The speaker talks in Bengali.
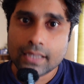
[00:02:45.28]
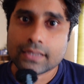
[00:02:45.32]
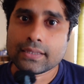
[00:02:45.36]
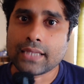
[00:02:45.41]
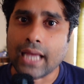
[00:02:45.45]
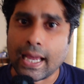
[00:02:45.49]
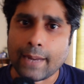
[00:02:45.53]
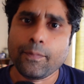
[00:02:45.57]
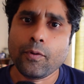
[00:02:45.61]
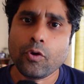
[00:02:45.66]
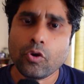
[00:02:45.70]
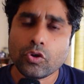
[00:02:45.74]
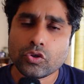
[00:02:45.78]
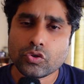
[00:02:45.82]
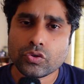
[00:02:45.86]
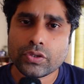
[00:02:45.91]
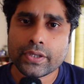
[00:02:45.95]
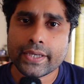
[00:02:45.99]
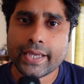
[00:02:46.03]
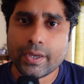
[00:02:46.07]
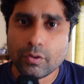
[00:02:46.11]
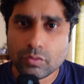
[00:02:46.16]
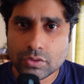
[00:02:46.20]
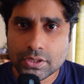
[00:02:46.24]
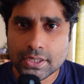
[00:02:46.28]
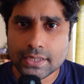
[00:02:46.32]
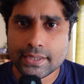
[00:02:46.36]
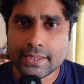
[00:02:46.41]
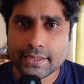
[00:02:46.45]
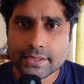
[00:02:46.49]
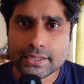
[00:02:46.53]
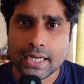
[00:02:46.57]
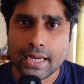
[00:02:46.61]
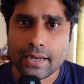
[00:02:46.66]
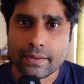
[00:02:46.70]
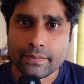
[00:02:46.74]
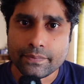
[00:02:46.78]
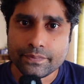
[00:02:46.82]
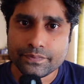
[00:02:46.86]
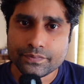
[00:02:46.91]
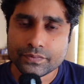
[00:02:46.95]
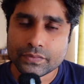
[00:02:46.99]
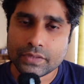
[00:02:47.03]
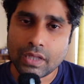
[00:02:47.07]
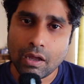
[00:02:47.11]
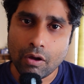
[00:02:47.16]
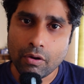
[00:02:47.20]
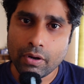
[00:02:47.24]
তারপরও যদি কেউ যেতে চান
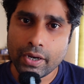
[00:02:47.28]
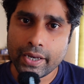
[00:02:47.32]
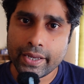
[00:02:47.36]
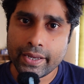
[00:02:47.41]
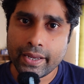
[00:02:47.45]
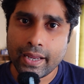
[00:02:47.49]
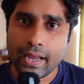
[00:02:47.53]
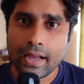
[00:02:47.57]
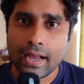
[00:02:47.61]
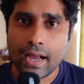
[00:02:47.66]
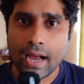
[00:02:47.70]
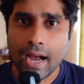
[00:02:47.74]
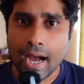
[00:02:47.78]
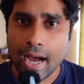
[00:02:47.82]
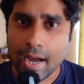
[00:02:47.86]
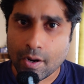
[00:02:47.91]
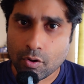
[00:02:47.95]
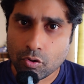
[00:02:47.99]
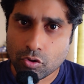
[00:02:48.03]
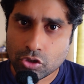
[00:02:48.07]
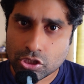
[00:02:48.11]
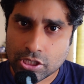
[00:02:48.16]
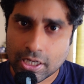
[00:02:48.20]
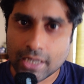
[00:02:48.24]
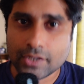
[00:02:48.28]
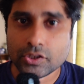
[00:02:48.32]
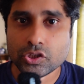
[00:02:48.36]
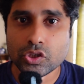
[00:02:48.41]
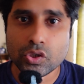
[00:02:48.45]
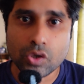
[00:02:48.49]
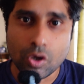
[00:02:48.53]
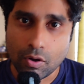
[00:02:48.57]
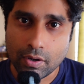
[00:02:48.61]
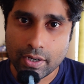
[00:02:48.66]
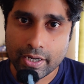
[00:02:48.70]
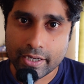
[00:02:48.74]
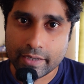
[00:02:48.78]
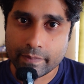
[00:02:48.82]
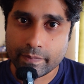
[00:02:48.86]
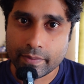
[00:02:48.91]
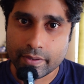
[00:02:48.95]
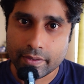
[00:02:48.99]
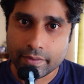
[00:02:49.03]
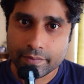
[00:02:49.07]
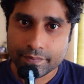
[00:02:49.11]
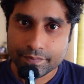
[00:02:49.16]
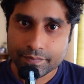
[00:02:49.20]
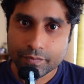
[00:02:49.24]
তাহলে আরও সাতজন হওয়া
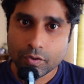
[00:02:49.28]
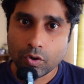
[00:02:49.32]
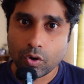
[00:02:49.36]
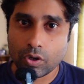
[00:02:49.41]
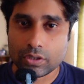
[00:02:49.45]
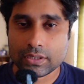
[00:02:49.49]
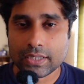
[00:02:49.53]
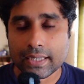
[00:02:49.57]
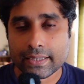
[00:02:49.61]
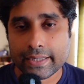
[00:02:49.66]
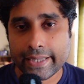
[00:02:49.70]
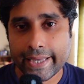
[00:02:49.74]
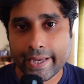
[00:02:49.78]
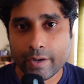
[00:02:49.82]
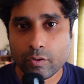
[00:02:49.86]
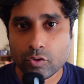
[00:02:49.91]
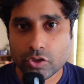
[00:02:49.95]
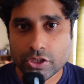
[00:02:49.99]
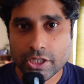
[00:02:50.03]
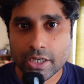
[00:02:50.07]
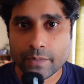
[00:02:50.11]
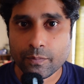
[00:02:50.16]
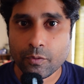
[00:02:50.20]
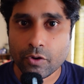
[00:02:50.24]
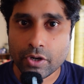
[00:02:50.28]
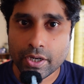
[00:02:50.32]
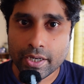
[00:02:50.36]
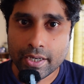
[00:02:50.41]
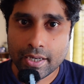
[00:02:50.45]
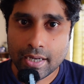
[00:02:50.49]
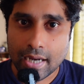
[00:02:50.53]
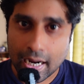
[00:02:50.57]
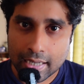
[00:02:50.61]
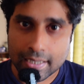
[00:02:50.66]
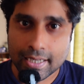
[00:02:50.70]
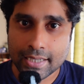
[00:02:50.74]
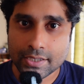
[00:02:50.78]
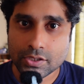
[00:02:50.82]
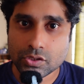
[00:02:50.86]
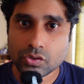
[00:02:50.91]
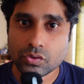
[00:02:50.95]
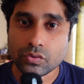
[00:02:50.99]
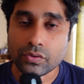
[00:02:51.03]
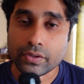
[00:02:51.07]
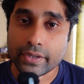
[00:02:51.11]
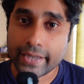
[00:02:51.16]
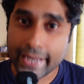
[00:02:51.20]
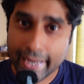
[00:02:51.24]
লাগবে অর্থাৎ একুশের পরে আঠাশ
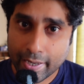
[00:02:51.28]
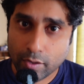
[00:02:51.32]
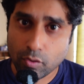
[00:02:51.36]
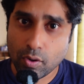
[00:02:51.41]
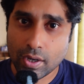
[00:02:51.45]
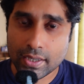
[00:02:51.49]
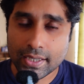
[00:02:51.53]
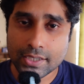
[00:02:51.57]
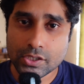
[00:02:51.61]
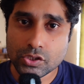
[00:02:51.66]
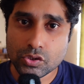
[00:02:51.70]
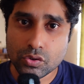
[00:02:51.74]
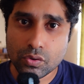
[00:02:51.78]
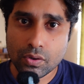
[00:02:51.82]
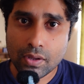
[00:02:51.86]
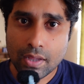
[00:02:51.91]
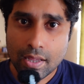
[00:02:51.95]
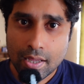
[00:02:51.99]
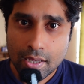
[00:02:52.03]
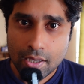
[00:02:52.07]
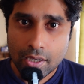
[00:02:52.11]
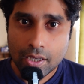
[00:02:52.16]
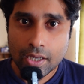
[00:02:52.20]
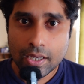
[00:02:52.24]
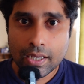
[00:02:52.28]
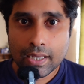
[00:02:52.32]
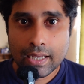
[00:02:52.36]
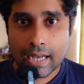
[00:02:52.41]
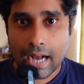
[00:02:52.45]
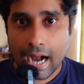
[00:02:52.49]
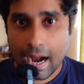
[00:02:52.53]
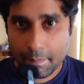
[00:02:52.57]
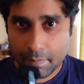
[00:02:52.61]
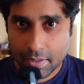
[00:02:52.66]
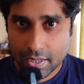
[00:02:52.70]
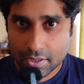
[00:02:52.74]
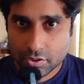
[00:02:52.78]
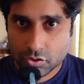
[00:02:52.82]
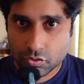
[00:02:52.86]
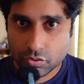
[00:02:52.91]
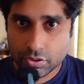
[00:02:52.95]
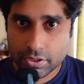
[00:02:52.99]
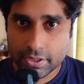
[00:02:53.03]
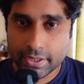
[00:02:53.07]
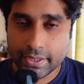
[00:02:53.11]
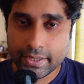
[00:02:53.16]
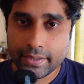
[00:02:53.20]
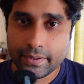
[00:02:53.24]
জন কেন আঠাশ জন আমরা
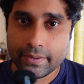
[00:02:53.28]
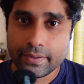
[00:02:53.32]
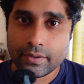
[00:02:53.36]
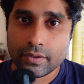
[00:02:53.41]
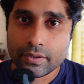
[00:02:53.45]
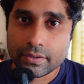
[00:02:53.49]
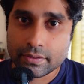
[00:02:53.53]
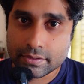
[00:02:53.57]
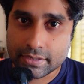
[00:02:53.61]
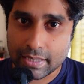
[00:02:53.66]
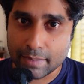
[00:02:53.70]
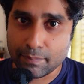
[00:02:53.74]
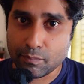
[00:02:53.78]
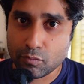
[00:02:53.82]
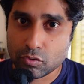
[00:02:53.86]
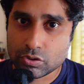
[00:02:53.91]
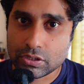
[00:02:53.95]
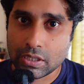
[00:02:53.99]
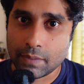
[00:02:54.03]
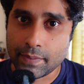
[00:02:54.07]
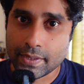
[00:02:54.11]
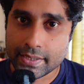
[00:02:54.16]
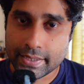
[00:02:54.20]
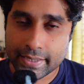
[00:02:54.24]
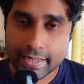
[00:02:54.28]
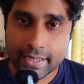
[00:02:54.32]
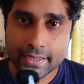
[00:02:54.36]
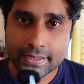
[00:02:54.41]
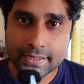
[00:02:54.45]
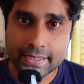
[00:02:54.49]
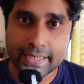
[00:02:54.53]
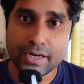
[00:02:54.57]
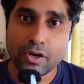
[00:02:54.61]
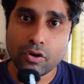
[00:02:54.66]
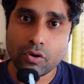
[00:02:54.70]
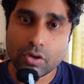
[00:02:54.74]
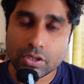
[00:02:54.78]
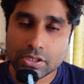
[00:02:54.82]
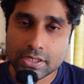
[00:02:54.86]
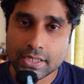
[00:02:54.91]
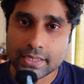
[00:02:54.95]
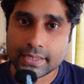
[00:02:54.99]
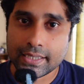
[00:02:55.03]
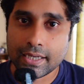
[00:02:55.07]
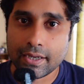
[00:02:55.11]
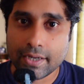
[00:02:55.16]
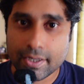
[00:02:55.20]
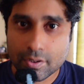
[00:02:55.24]
যদি জাম্মু তাবাই থেকে শ্রীনগর
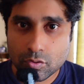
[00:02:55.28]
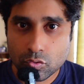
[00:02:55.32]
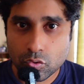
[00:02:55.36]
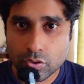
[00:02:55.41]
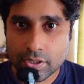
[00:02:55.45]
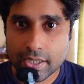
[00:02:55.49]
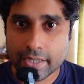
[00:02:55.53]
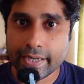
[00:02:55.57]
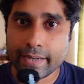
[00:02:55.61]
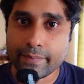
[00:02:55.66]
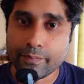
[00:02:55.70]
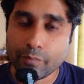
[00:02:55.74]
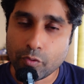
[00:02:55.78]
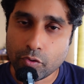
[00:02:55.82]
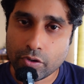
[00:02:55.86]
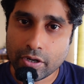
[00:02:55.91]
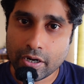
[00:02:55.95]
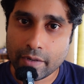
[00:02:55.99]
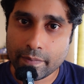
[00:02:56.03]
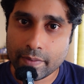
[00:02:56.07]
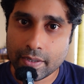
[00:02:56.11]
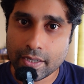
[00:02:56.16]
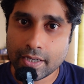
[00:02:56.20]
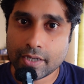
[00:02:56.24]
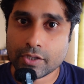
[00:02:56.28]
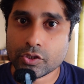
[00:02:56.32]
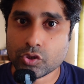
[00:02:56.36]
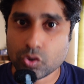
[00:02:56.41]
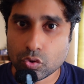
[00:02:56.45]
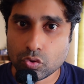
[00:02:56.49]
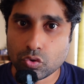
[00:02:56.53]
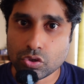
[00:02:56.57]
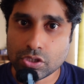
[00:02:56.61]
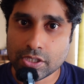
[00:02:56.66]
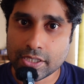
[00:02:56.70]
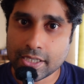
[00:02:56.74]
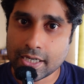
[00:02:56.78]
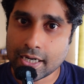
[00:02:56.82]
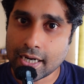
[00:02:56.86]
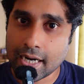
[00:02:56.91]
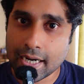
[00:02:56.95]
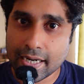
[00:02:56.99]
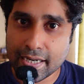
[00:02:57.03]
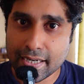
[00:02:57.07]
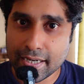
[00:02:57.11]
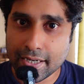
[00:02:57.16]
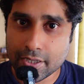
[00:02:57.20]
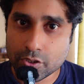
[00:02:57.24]
যাই তাহলে দুইটা টেম্পু ট্রাভেলার চোদ্দো সিটের
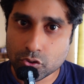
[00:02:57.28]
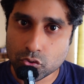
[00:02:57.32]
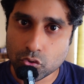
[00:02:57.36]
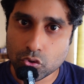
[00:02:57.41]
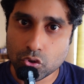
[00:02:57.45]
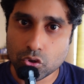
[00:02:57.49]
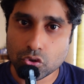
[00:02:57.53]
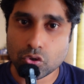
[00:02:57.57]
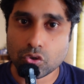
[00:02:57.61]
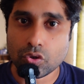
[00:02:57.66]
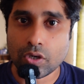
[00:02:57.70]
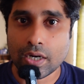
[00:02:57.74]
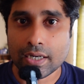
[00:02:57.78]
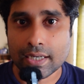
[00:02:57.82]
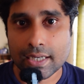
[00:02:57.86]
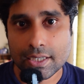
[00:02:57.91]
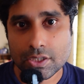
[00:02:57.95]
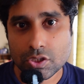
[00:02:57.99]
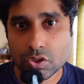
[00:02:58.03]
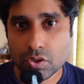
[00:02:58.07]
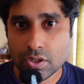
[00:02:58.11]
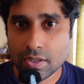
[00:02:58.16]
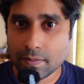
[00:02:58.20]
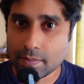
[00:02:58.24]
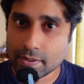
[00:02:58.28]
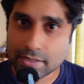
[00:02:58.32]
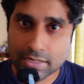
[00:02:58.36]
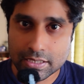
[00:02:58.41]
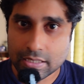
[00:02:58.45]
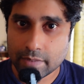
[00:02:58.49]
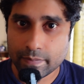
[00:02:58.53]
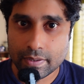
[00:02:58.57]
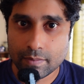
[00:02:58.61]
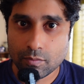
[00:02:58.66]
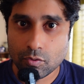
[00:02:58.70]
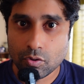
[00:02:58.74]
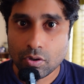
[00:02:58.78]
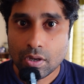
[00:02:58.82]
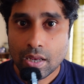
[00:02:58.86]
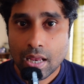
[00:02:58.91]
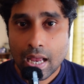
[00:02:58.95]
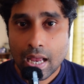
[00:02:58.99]
গাড়ি নিলে চোদ্দো চোদ্দো আঠাশ জনে আমরা যেতে পারবো